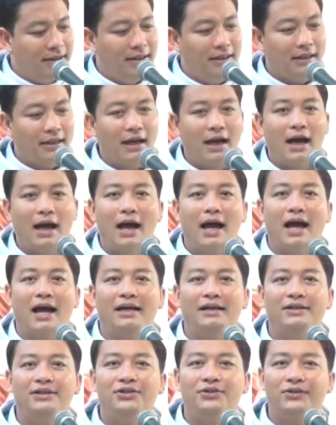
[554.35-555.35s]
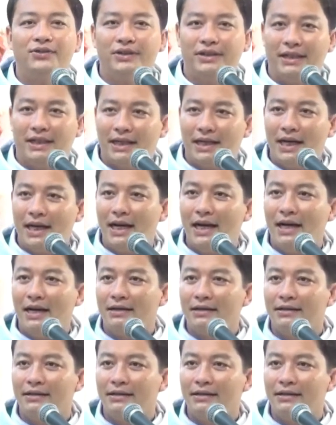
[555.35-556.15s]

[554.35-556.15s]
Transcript: thiệt hại cho người khác